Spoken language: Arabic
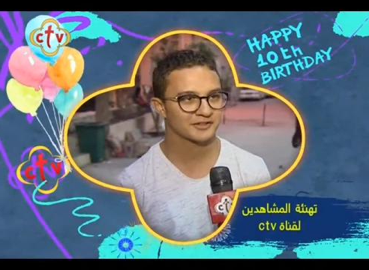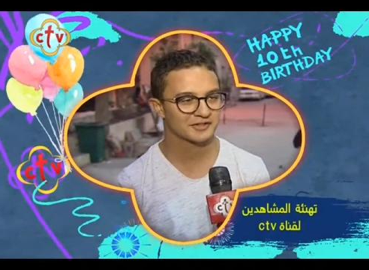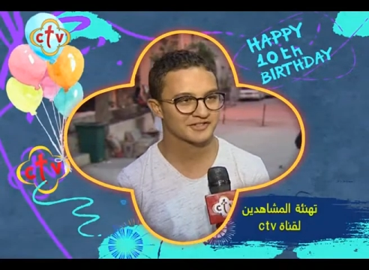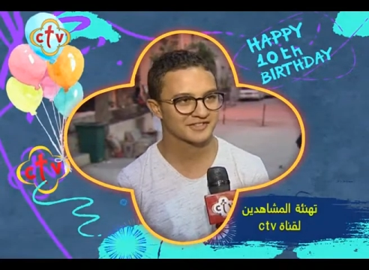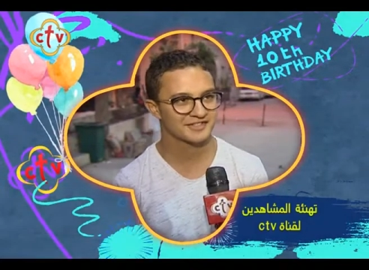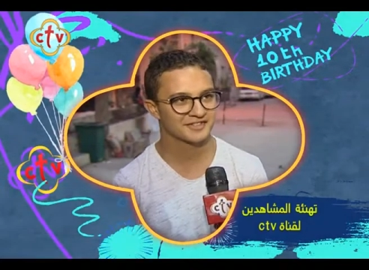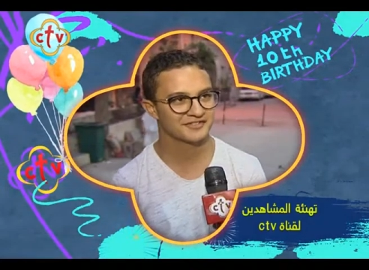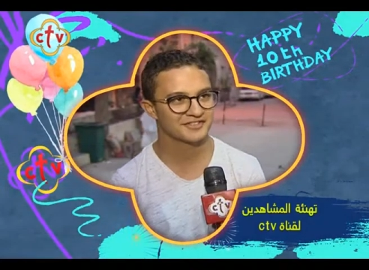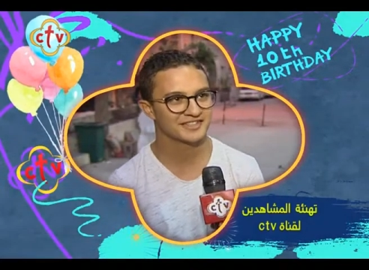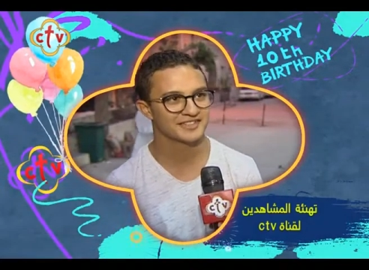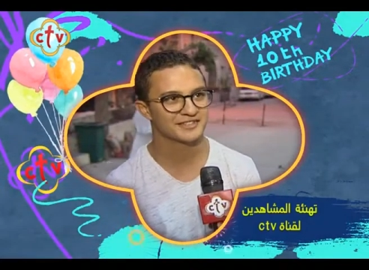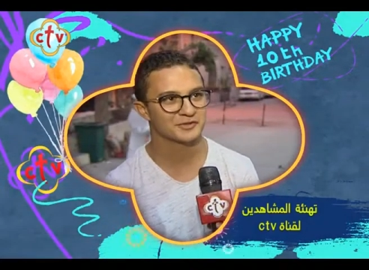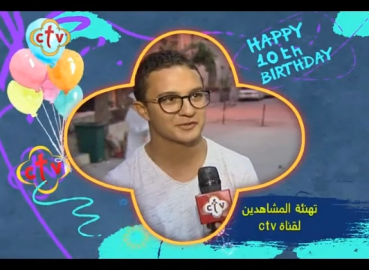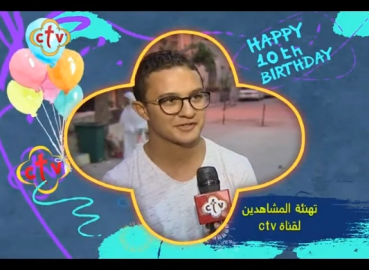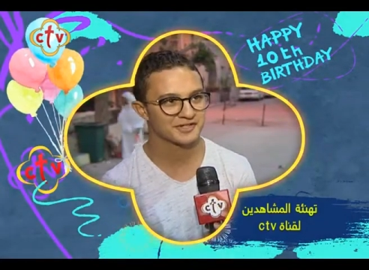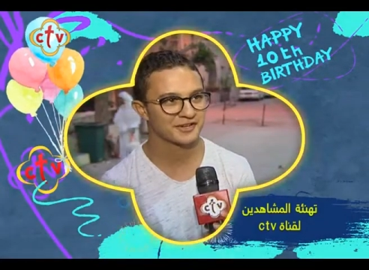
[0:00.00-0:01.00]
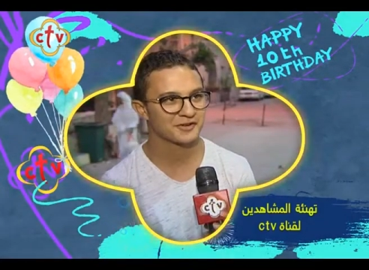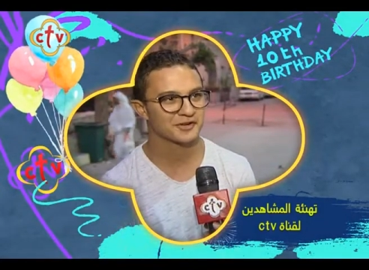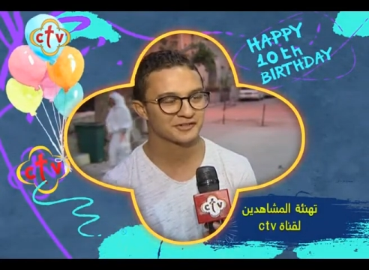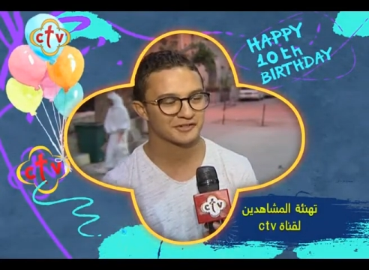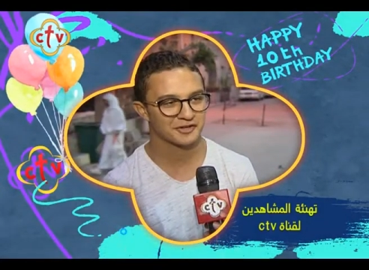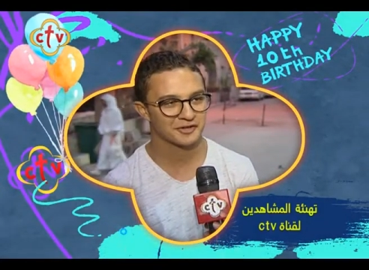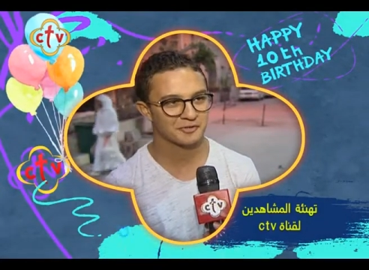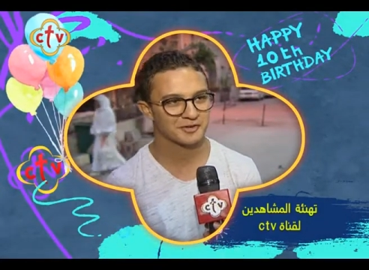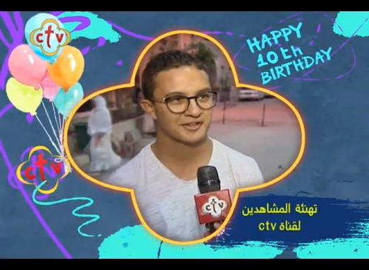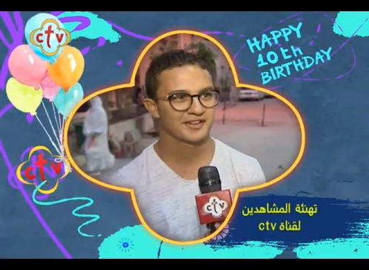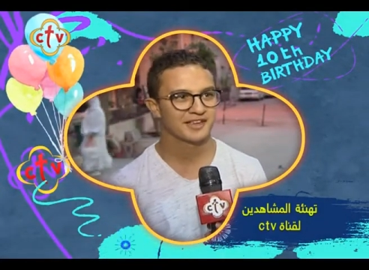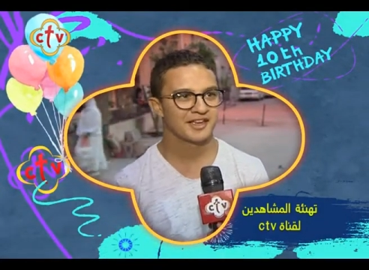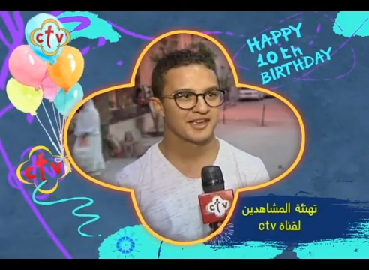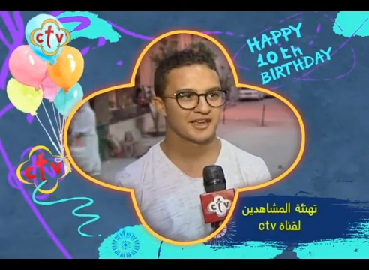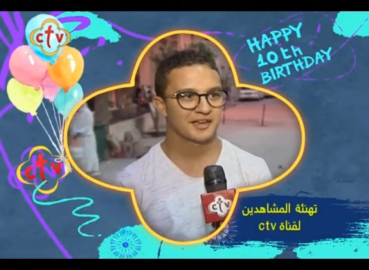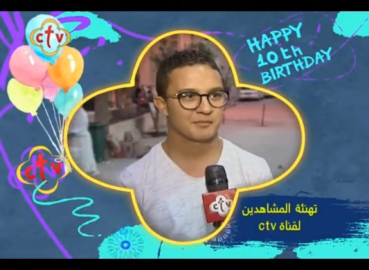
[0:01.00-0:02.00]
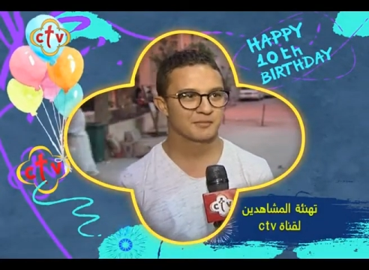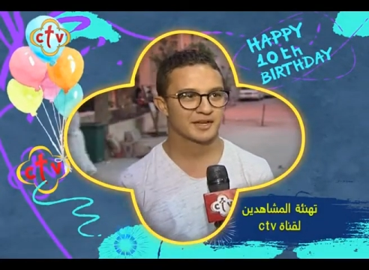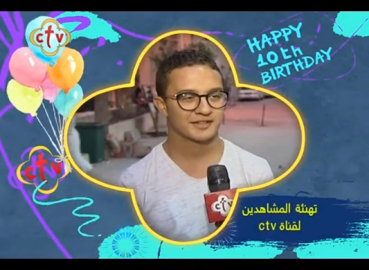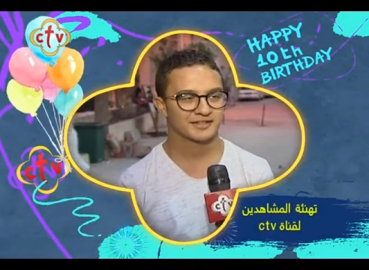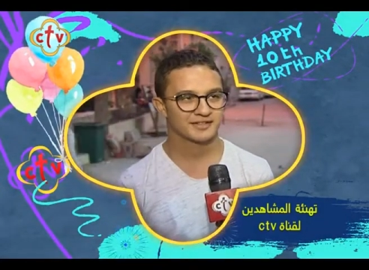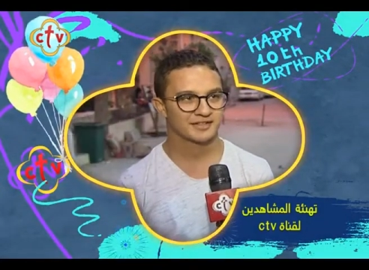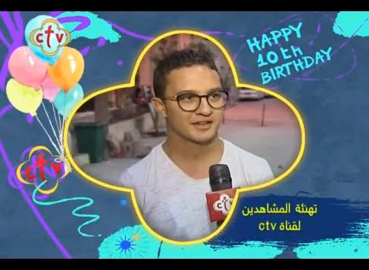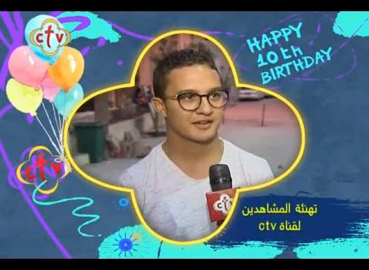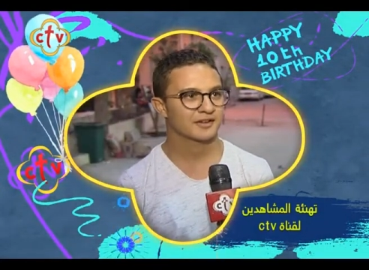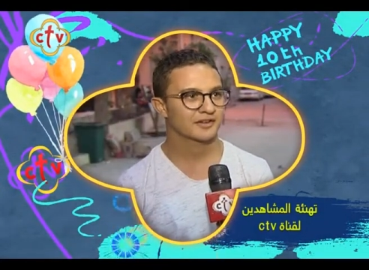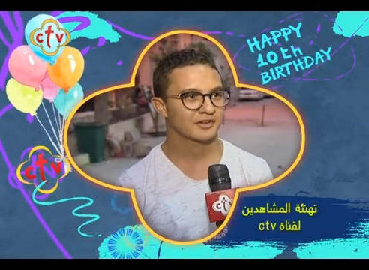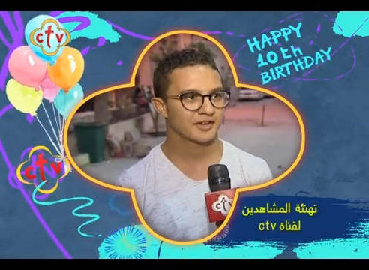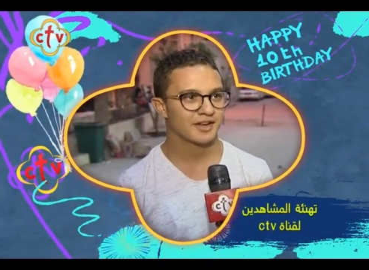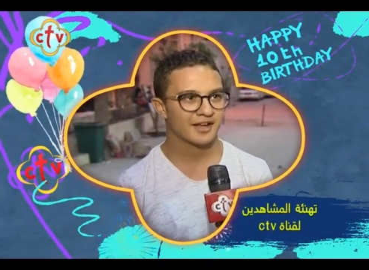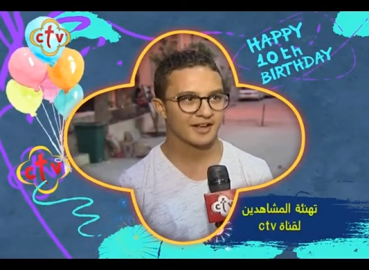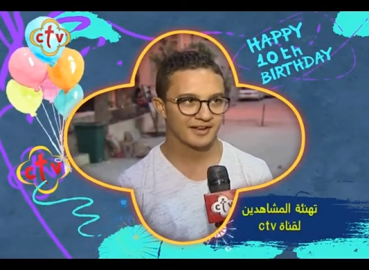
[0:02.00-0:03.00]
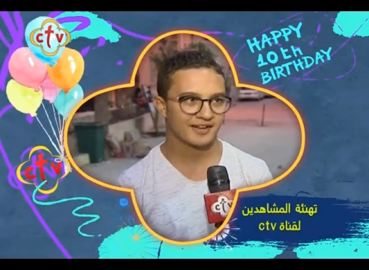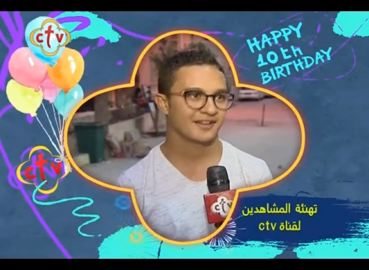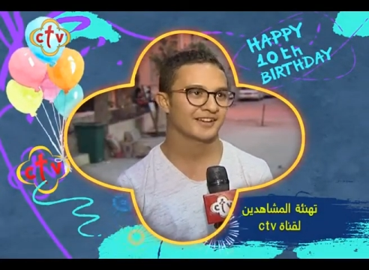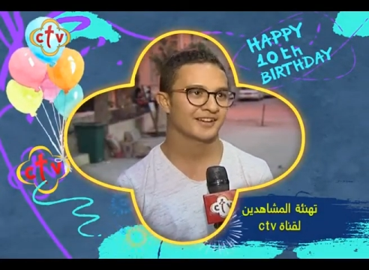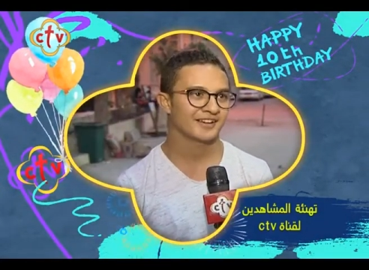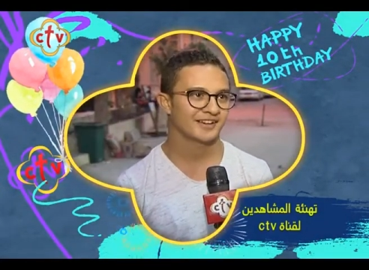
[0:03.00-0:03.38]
فرانس تي في كل سنه وهي طيبه بجد هي قناه